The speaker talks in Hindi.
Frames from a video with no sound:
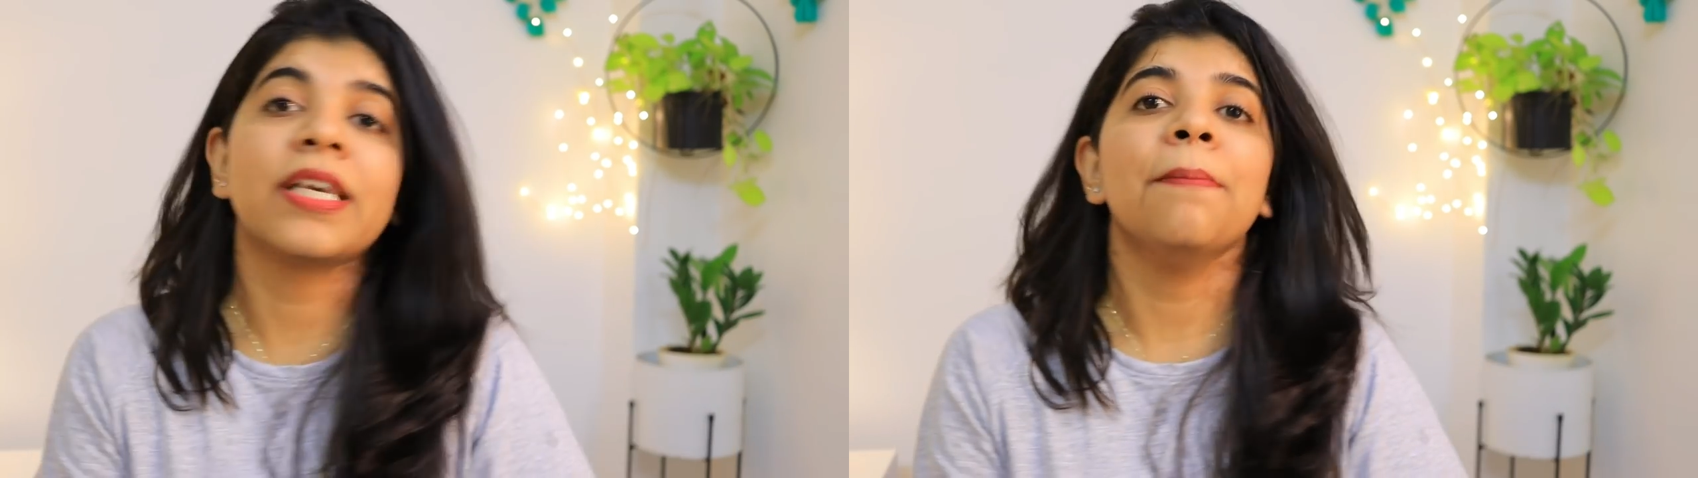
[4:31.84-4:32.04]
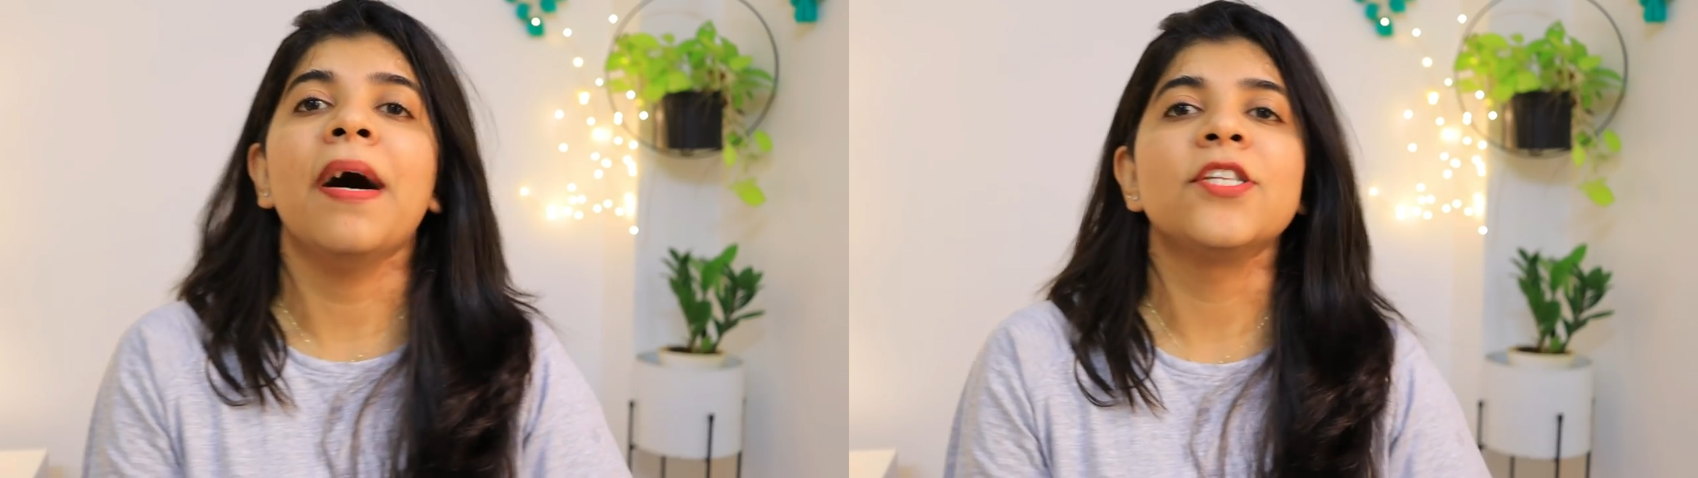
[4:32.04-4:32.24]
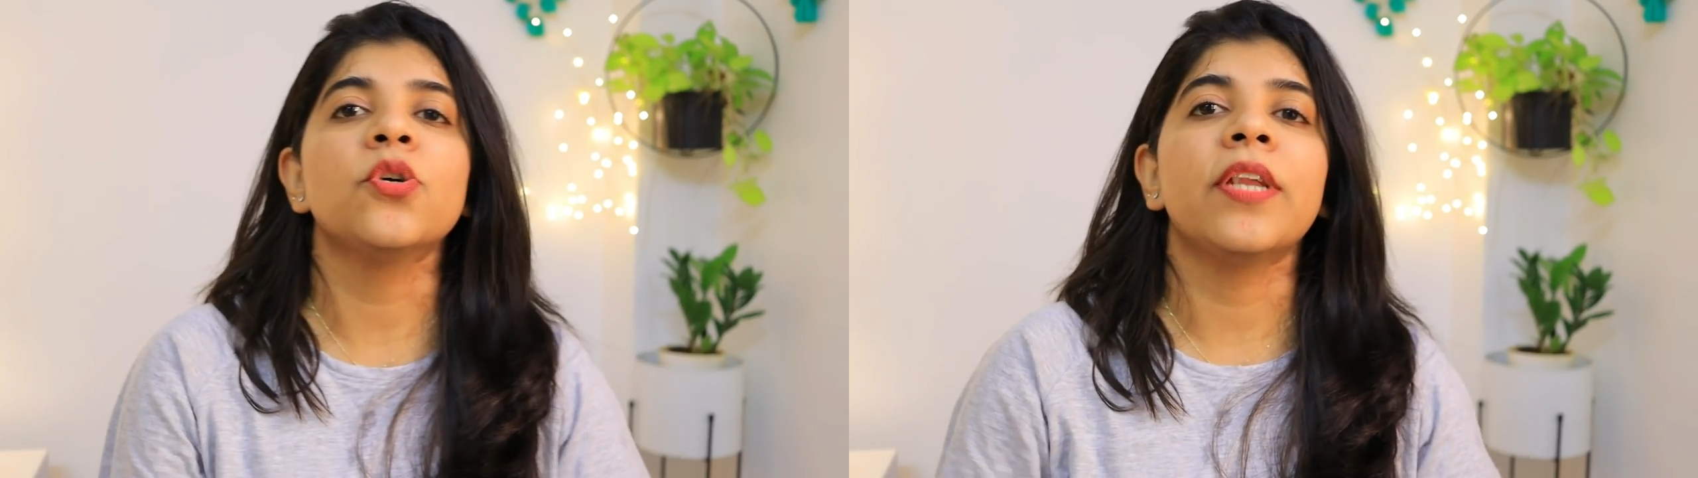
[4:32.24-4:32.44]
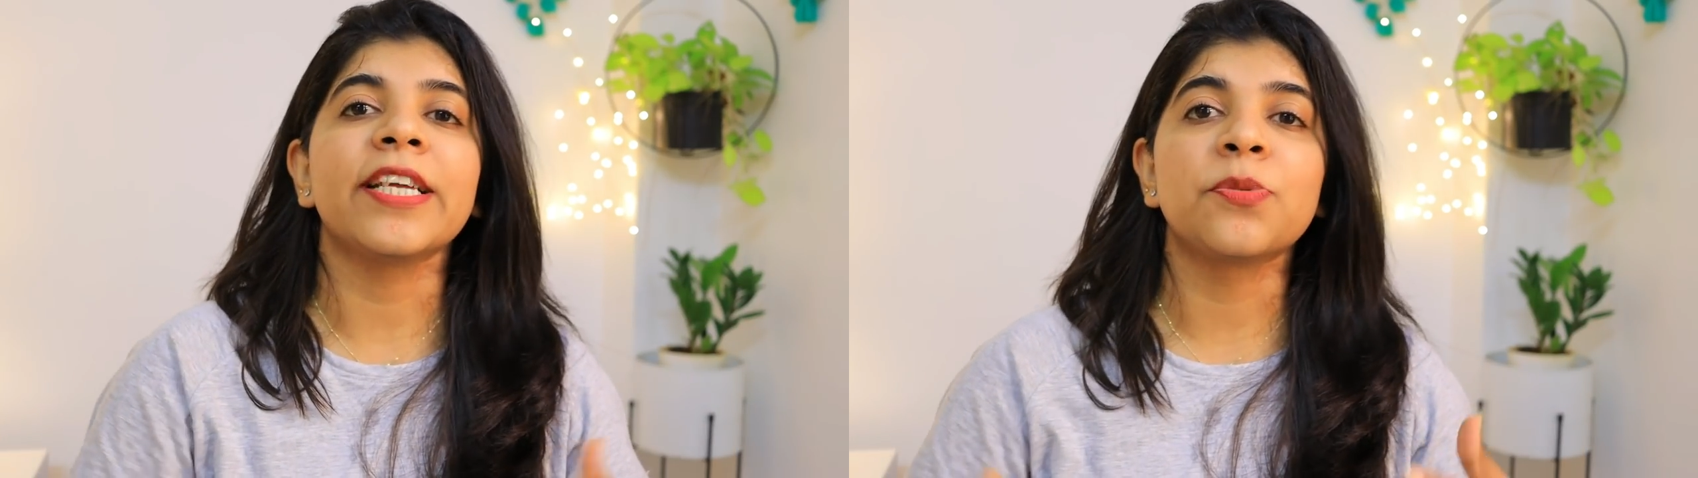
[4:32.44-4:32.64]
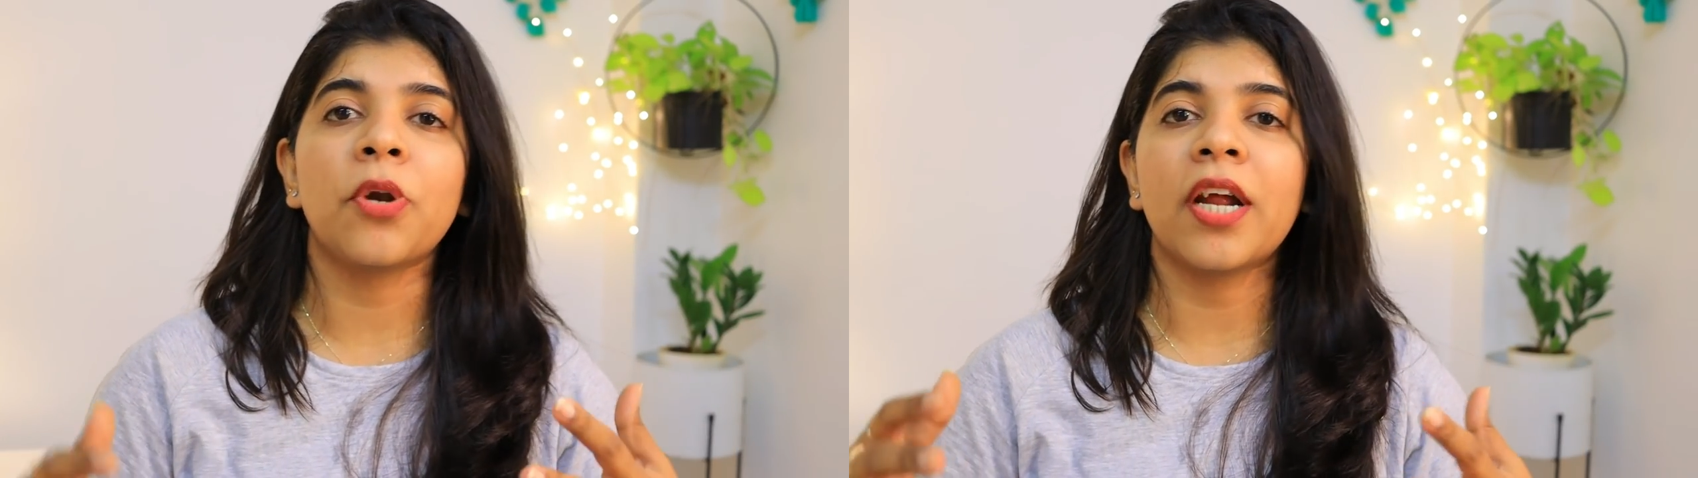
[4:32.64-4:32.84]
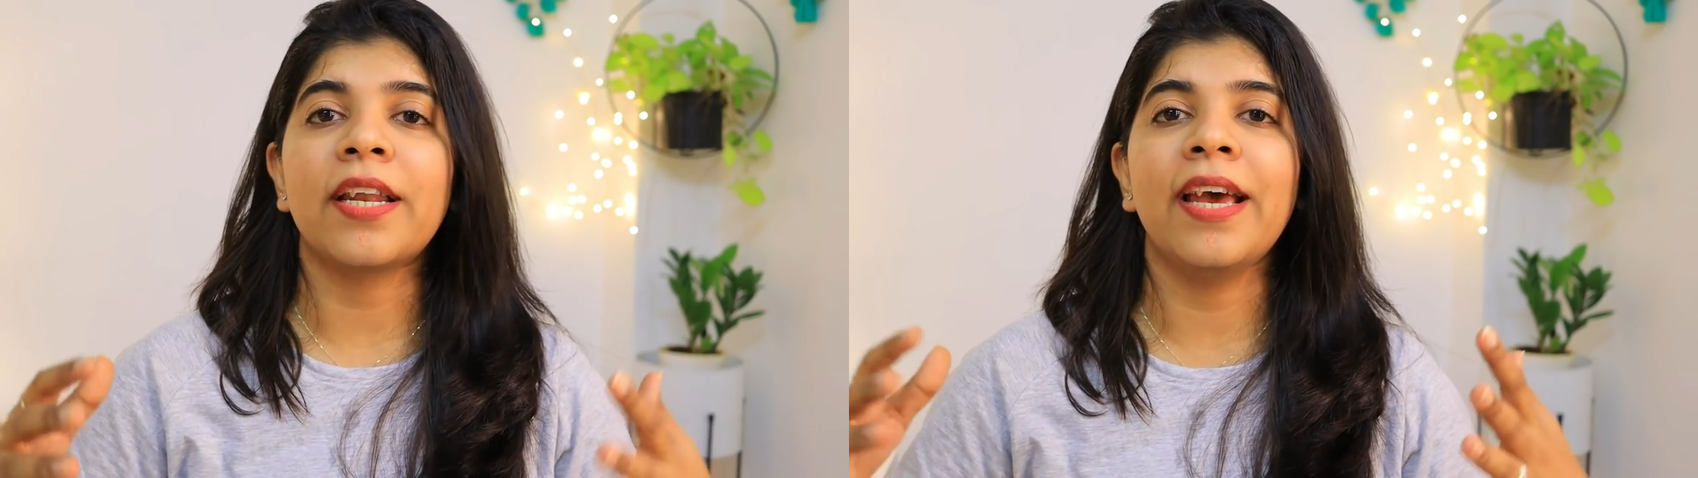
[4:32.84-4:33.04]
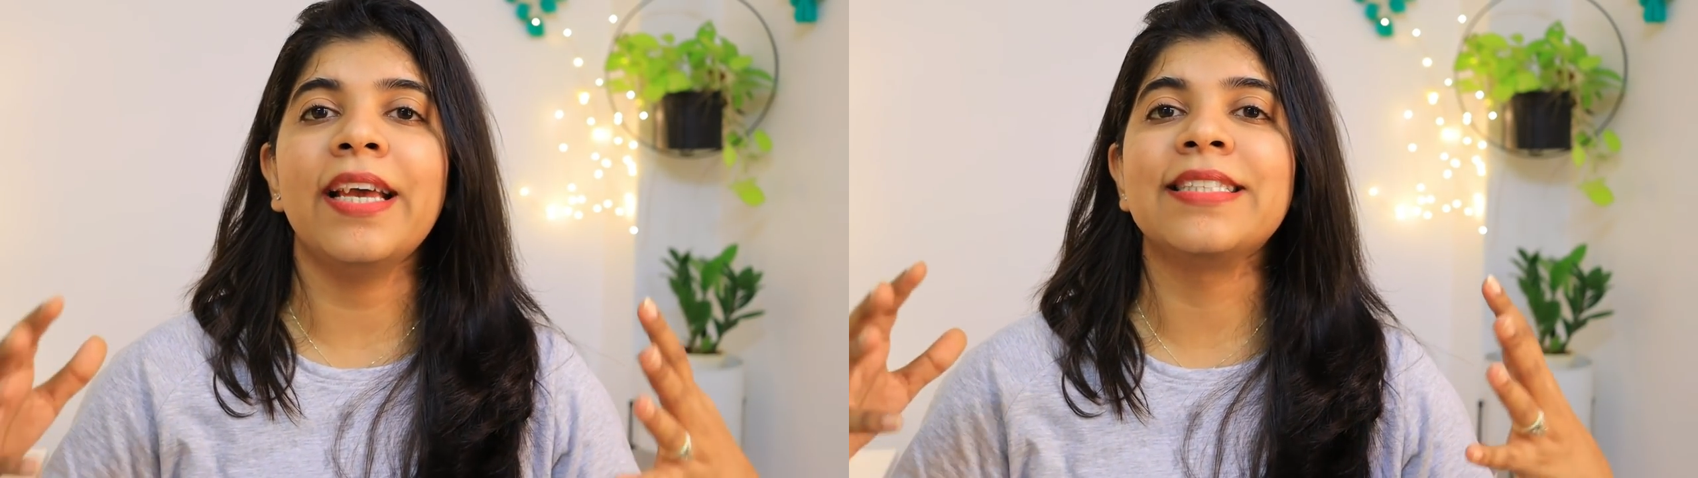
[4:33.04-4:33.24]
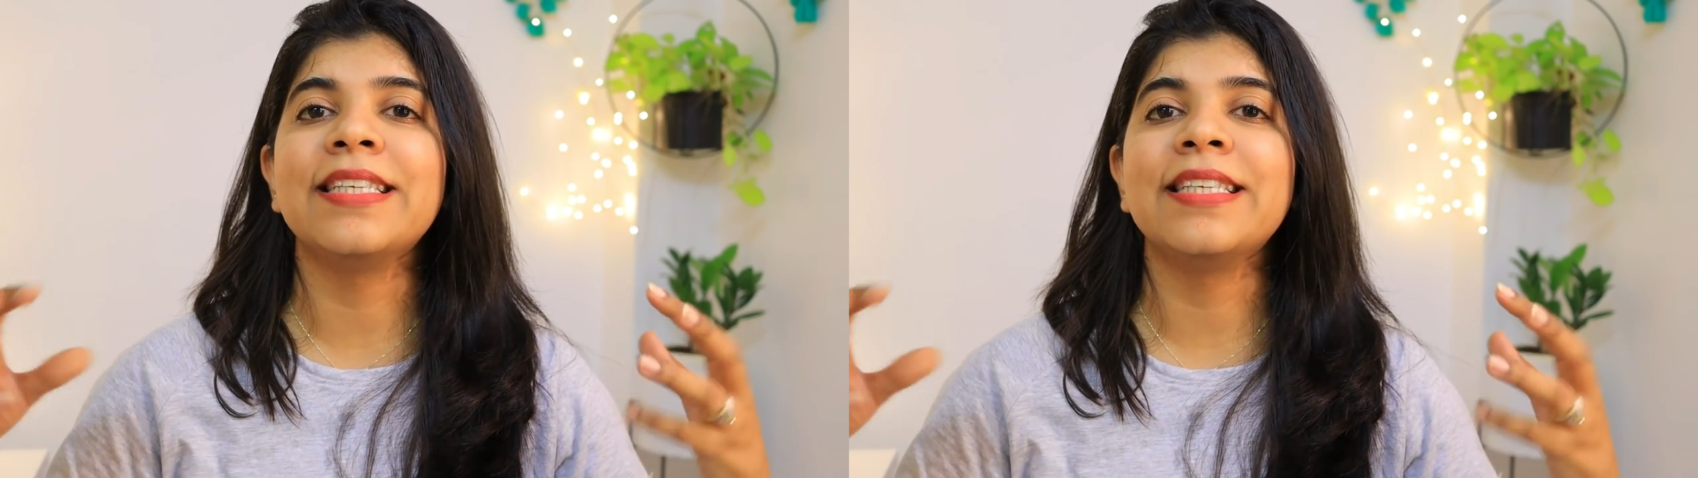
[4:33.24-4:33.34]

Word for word: उसके बाद जो नेक्स्ट प्रोडक्ट है इज